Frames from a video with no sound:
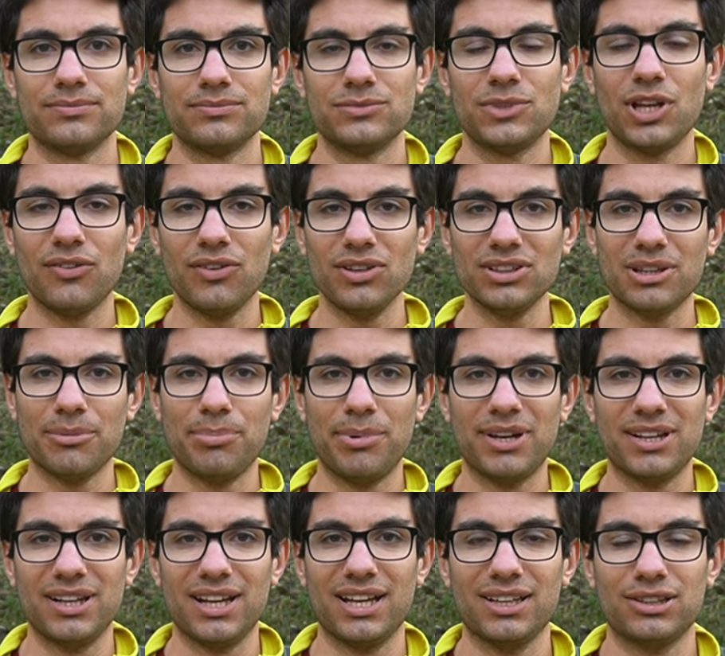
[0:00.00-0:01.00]
Una volta
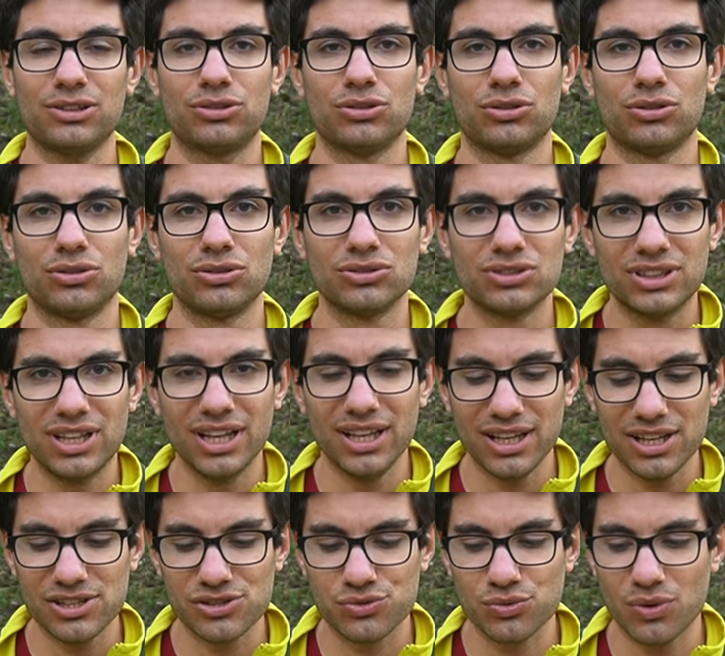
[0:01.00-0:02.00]
parlato
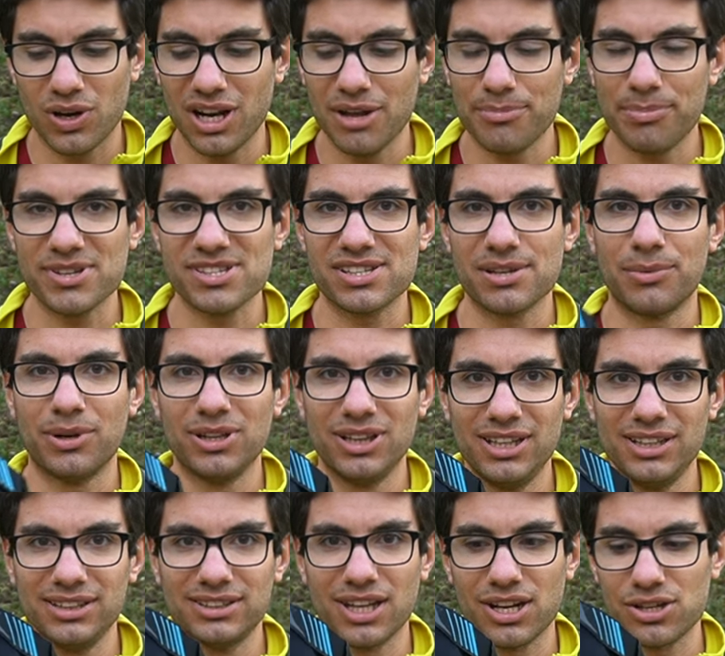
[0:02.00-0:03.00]
della suola passiamo
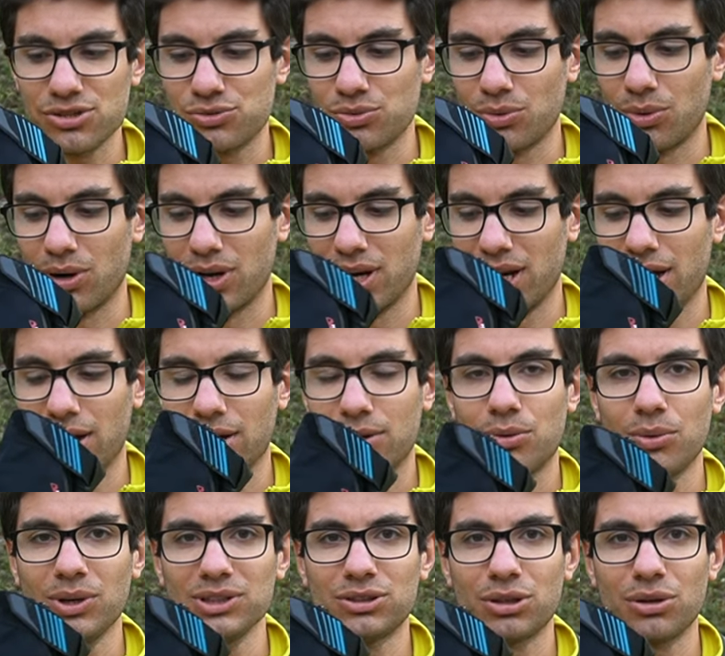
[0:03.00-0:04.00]
all'intersuola.
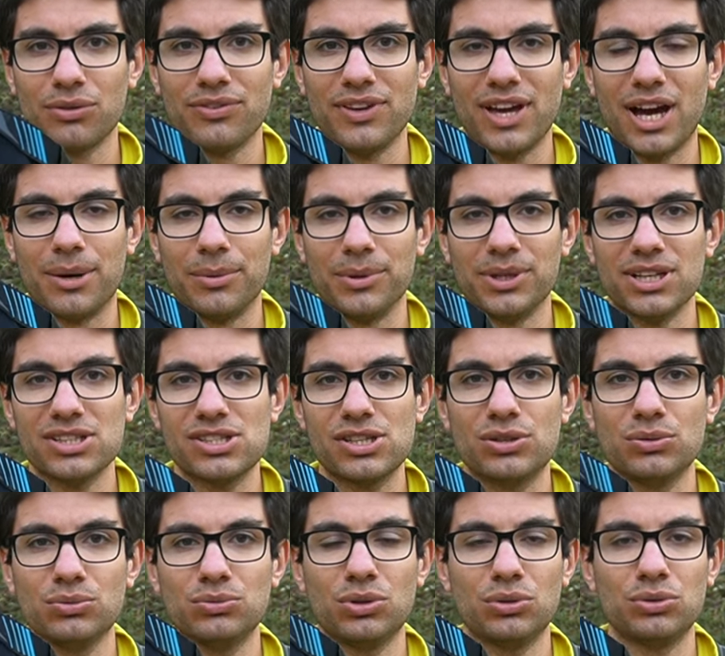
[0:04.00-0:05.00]
Qua troviamo
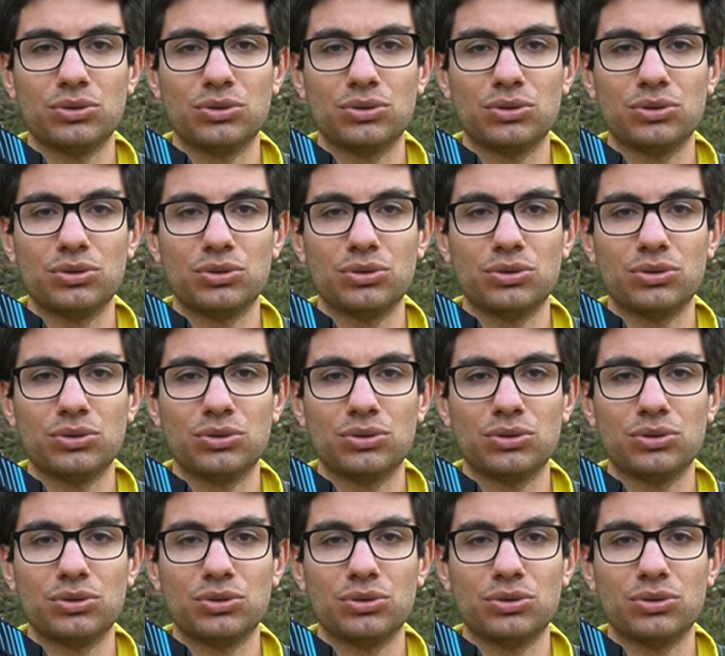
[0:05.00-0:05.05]
innanzitutto